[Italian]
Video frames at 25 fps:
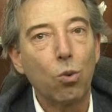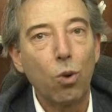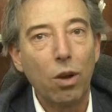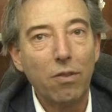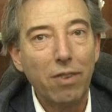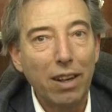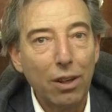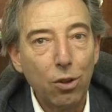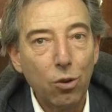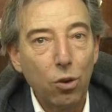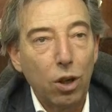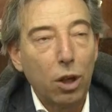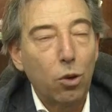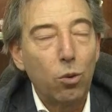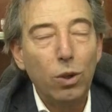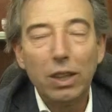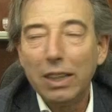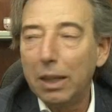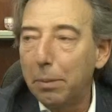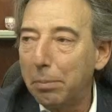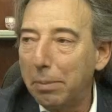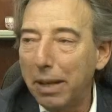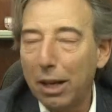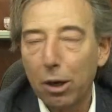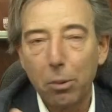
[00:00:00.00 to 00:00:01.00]
quei valori,
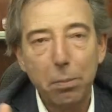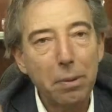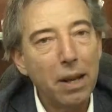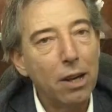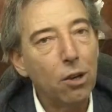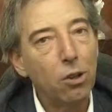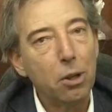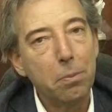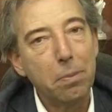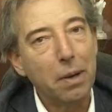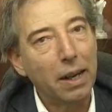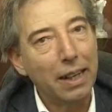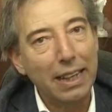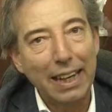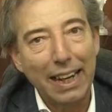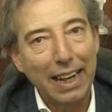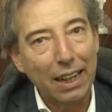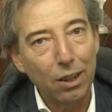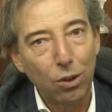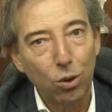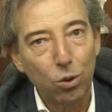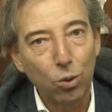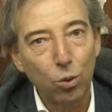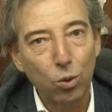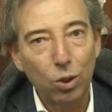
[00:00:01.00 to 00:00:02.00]
quindi piano piano li
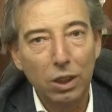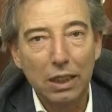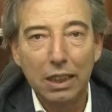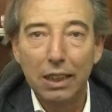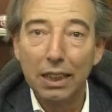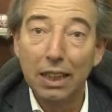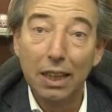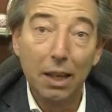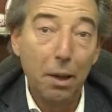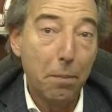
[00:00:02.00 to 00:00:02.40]
prenderanno tutti,